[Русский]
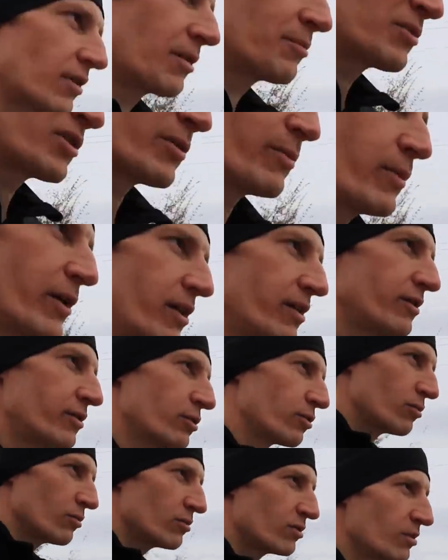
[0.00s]
там заболит,
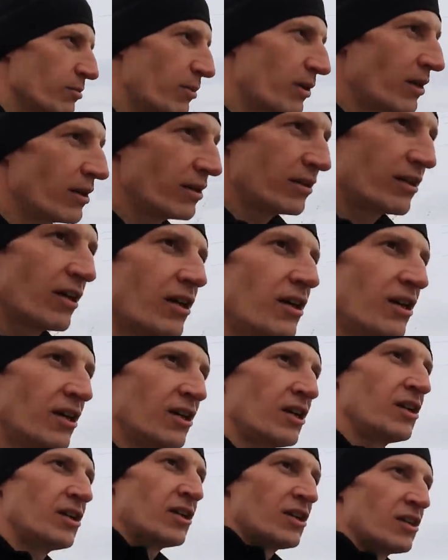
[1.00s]
тут заболит.
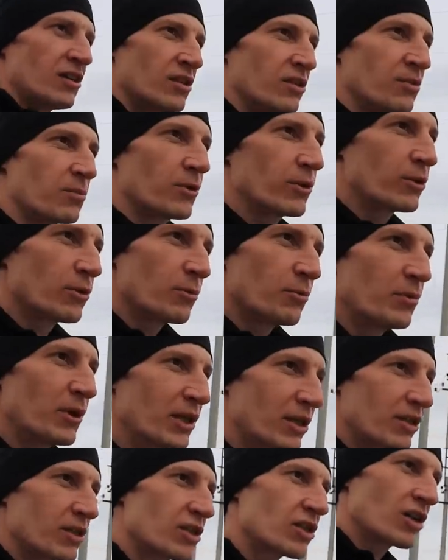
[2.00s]
Ты потом
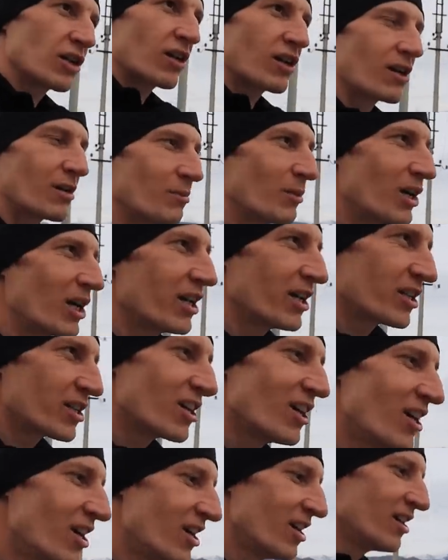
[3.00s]
бегаешь,
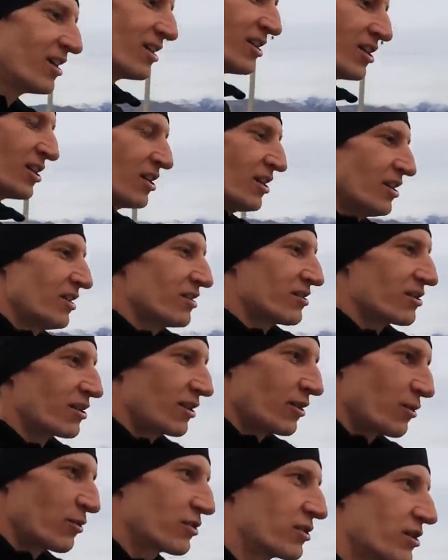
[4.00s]
хромаешь,
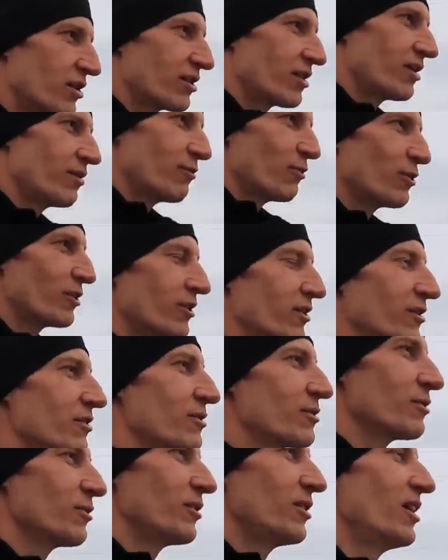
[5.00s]
становишься кривой,
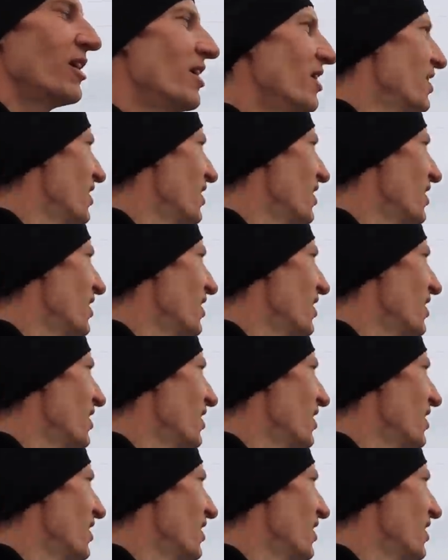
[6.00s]
косой.